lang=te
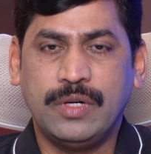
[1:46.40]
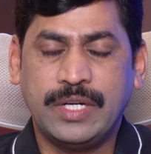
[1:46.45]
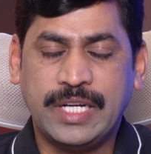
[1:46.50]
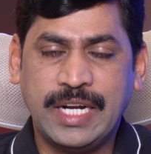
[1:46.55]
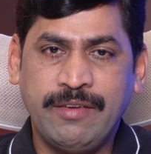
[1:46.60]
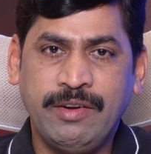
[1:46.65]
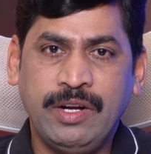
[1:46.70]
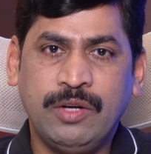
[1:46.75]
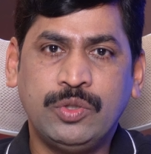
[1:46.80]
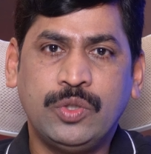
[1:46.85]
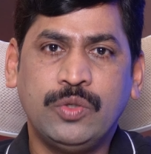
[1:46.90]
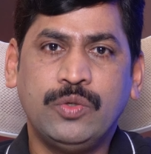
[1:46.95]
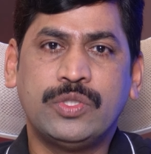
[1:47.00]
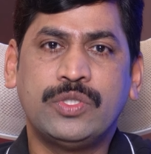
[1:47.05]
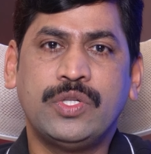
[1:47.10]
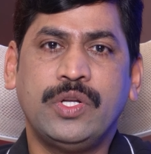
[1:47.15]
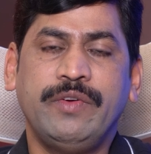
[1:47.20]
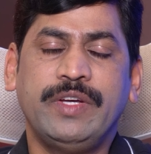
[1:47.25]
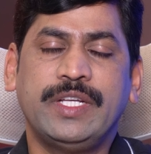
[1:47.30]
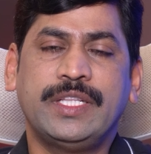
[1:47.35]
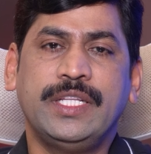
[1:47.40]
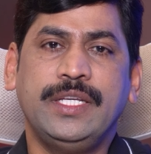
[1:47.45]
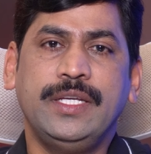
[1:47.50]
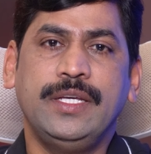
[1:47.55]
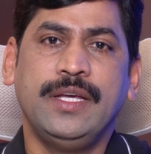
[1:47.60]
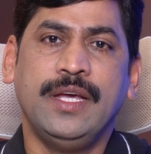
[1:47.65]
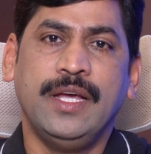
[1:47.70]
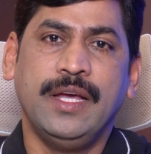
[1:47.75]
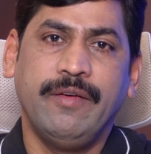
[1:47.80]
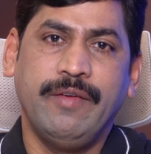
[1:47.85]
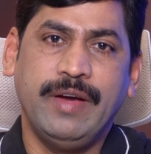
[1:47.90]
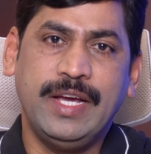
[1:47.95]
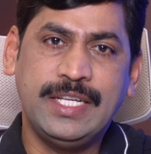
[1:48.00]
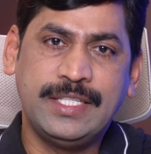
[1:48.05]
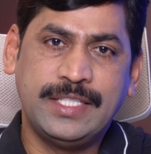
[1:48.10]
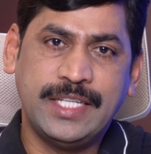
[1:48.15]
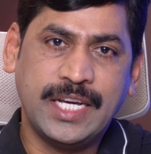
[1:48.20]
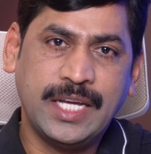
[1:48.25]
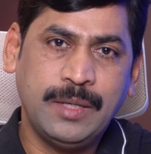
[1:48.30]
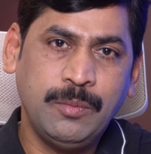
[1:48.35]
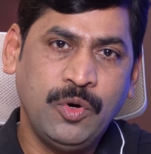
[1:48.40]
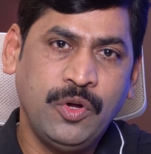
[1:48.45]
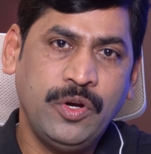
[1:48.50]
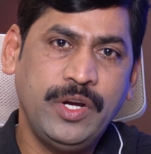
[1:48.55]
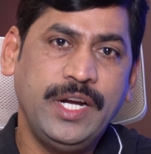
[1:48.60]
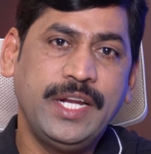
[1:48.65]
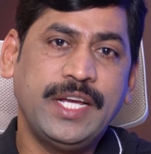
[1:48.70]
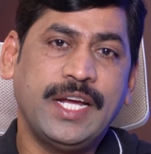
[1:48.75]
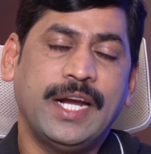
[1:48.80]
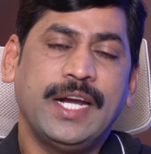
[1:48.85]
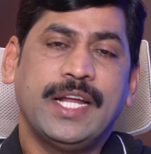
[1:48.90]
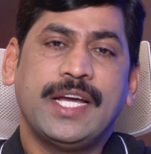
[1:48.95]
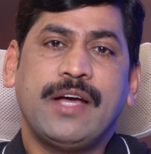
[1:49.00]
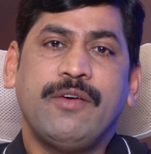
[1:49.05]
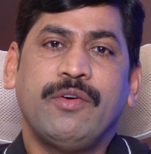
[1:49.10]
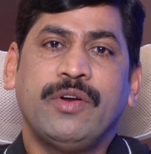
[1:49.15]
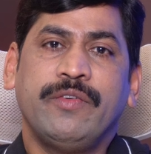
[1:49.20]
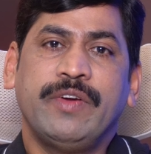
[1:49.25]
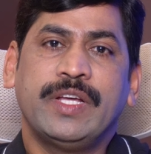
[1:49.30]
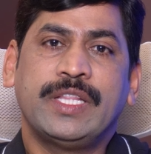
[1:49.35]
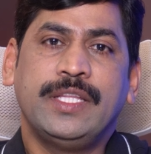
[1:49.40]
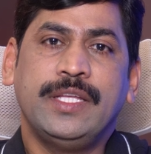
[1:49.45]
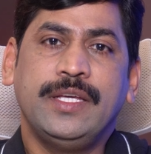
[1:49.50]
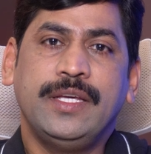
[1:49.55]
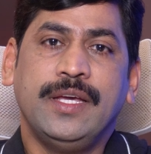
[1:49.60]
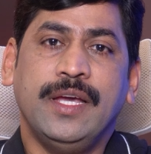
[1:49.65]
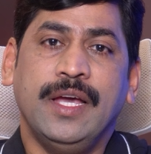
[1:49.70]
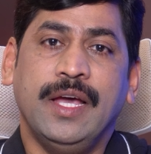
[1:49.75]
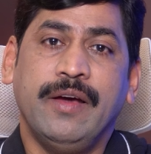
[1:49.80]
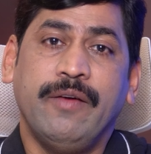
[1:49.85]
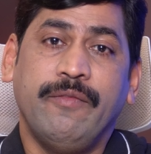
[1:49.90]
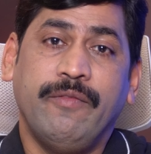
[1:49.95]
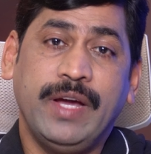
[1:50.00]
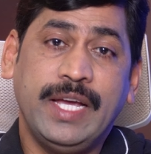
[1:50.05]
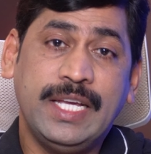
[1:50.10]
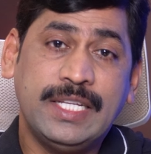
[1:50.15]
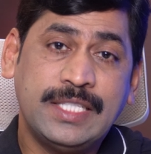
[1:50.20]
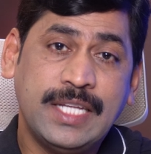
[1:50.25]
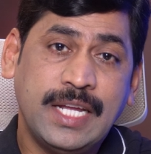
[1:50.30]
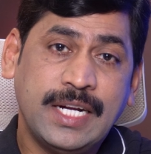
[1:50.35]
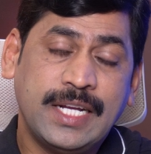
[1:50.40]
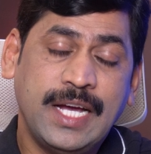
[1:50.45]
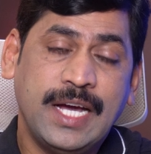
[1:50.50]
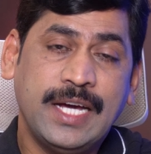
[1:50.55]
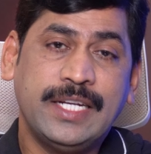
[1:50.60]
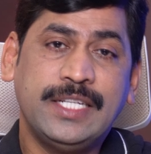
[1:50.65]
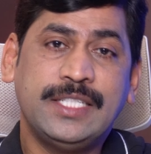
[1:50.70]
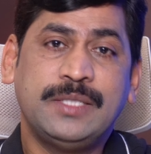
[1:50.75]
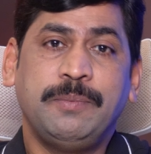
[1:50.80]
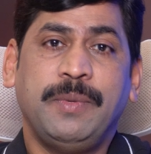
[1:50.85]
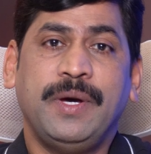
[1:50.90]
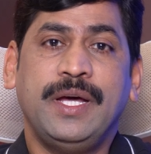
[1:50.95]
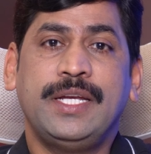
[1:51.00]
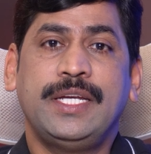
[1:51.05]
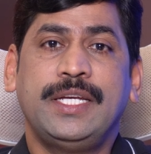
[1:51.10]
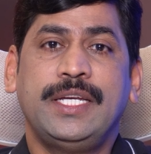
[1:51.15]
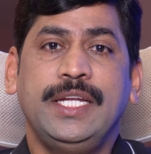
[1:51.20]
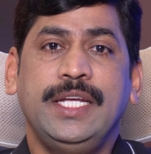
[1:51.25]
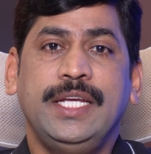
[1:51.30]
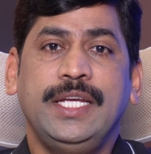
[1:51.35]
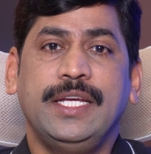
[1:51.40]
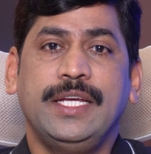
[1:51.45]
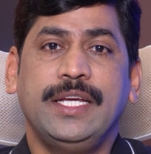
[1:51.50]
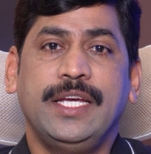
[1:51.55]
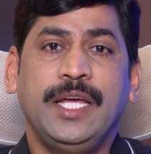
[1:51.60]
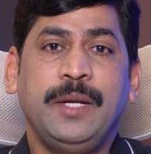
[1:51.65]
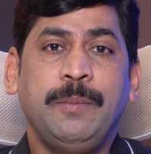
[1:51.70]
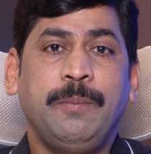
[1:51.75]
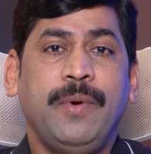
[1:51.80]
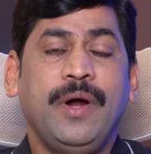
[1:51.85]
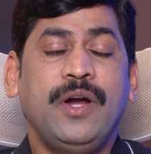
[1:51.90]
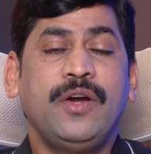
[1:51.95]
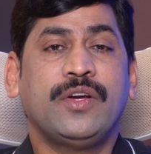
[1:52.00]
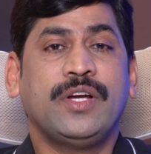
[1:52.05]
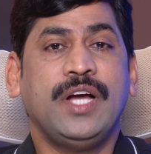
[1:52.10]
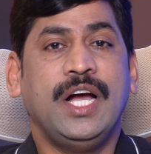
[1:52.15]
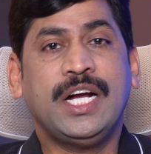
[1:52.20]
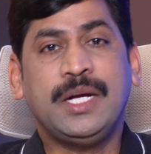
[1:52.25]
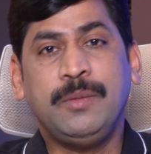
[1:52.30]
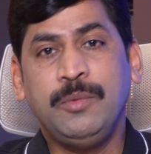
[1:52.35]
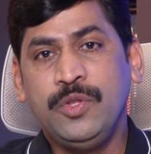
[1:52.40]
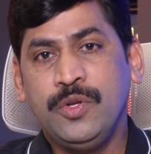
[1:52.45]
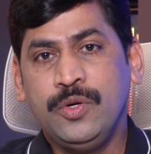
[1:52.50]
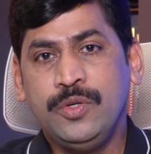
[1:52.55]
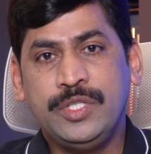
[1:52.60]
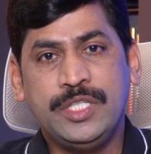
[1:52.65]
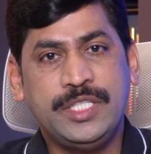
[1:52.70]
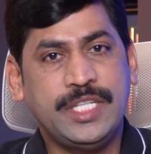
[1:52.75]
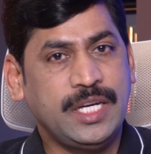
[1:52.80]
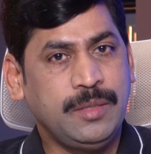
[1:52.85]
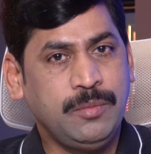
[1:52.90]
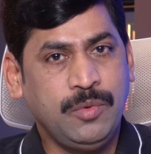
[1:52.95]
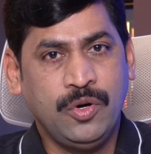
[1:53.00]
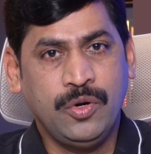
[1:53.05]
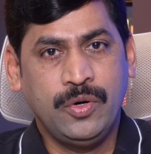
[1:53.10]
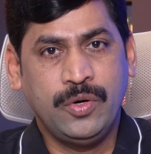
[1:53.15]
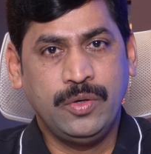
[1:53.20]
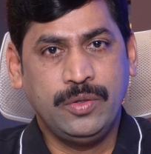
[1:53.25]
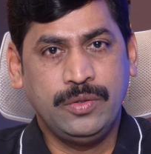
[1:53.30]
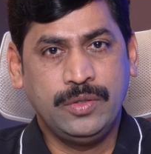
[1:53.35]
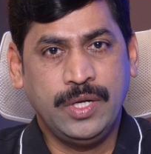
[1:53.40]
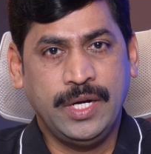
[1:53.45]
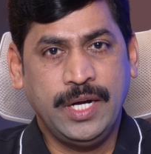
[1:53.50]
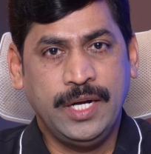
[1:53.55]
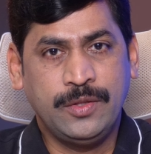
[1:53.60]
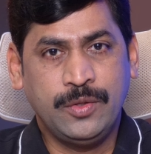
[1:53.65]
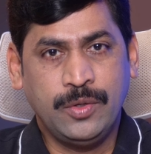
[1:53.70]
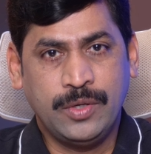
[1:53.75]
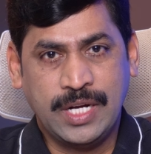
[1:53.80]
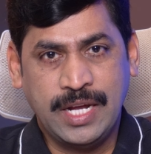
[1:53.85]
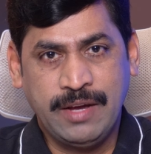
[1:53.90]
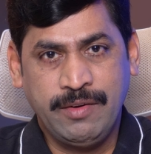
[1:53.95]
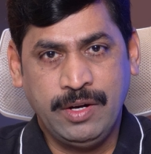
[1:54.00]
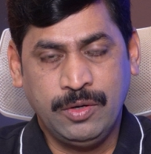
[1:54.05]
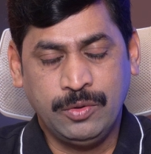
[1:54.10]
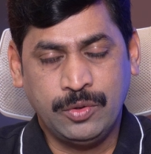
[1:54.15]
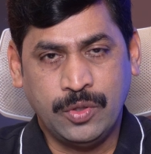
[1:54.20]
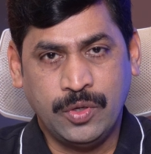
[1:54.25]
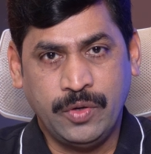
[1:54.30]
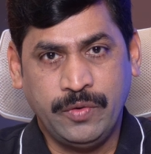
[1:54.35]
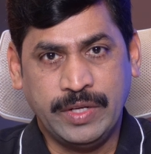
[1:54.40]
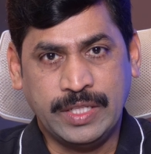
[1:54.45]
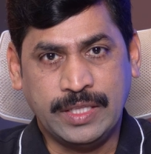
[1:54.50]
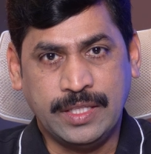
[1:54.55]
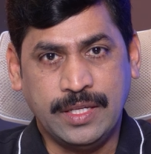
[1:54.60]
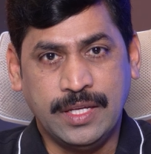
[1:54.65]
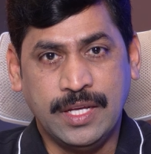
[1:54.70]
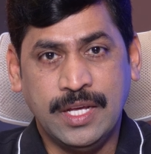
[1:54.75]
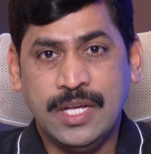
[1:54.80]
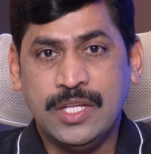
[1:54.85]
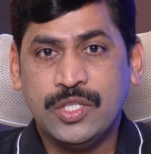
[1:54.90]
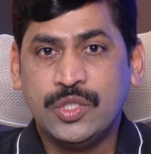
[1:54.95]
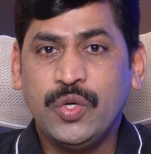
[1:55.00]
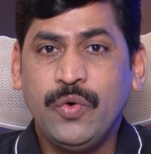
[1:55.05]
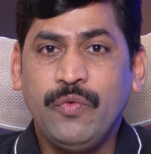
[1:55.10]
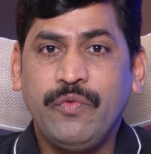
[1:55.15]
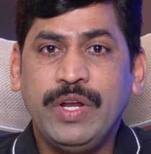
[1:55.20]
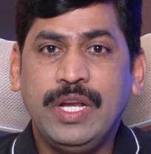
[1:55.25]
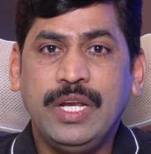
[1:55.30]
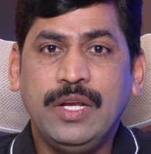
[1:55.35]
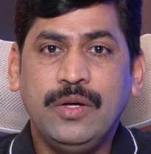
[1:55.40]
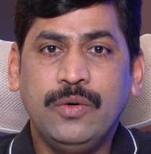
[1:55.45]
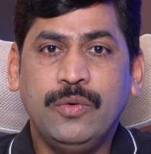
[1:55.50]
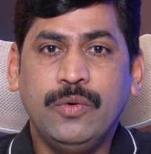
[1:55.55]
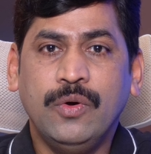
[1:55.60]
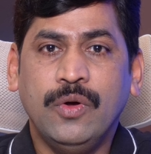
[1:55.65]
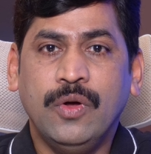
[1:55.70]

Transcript: ట్రావెల్ అవుతూ వస్తున్న వ్యక్తి వైఎస్ జగన్మోహన్ రెడ్డికి అండగా ఉన్న వ్యక్తి వైఎస్ఆర్ కాంగ్రెస్ పార్టీ ఏర్పాటు కాకముందు నుంచి జగన్మోహన్ రెడ్డితో ట్రావెల్ అవుతున్న వ్యక్తి సో వీళ్ళు